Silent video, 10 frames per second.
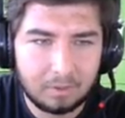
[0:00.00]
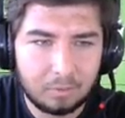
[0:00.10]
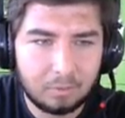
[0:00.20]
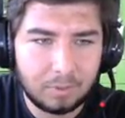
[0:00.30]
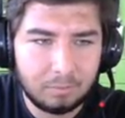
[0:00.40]

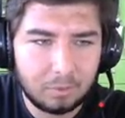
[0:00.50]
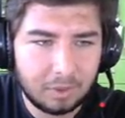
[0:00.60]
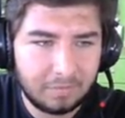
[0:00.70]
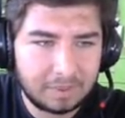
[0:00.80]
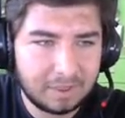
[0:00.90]
dur bir de bu
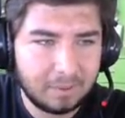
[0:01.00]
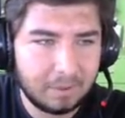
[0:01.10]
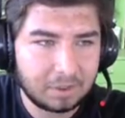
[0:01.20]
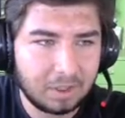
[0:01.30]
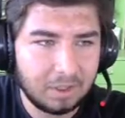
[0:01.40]
kafeste
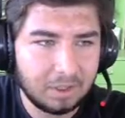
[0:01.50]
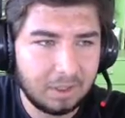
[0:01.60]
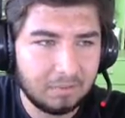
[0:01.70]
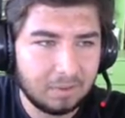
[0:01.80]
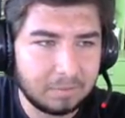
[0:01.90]
başka hangi
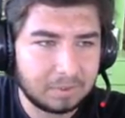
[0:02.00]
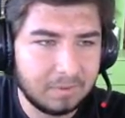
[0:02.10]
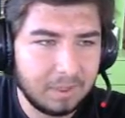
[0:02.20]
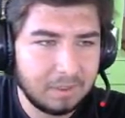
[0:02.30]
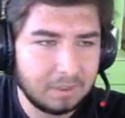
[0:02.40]
hayvanımız
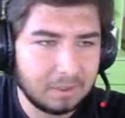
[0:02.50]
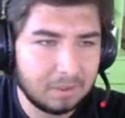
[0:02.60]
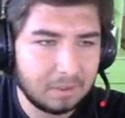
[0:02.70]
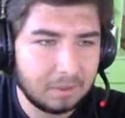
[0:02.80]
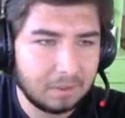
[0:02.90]
var?
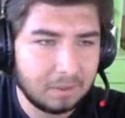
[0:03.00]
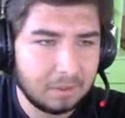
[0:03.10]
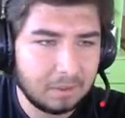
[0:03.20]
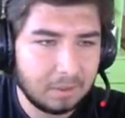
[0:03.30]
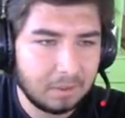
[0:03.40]

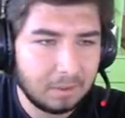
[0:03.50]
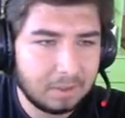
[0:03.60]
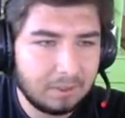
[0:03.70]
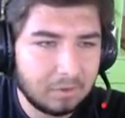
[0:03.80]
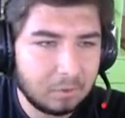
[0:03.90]
Ha,
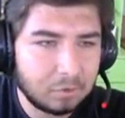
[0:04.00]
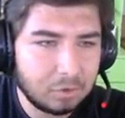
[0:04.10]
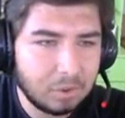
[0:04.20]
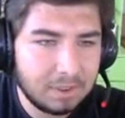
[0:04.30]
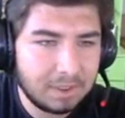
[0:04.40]
deve
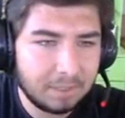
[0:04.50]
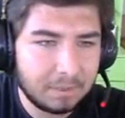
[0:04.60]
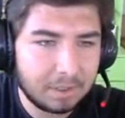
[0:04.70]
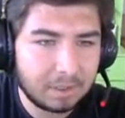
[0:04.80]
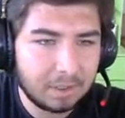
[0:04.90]
kuşunu
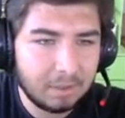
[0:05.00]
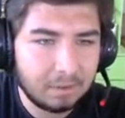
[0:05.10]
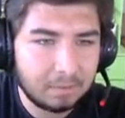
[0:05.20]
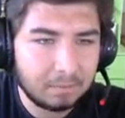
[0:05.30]
izleyemedik ya.